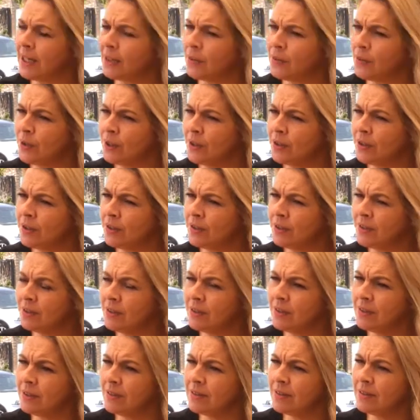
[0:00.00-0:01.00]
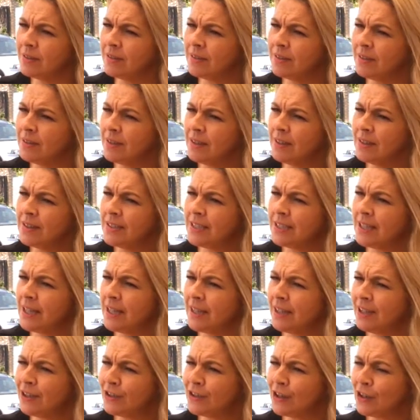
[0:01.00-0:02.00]
tu hijo se
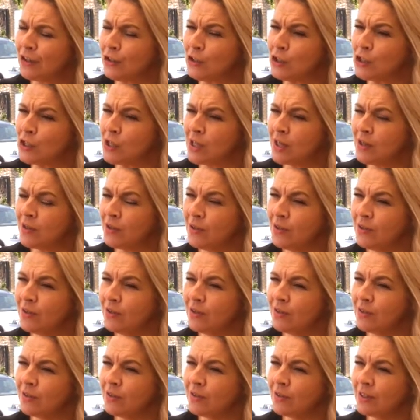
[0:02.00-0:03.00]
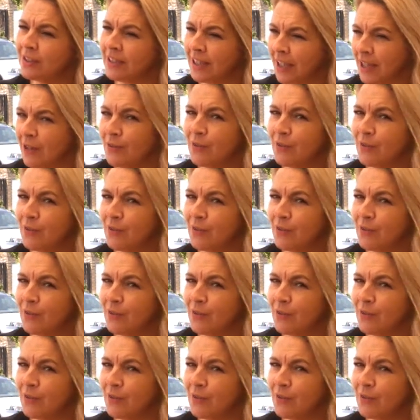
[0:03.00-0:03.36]
dedique a otra cosa o que tenga un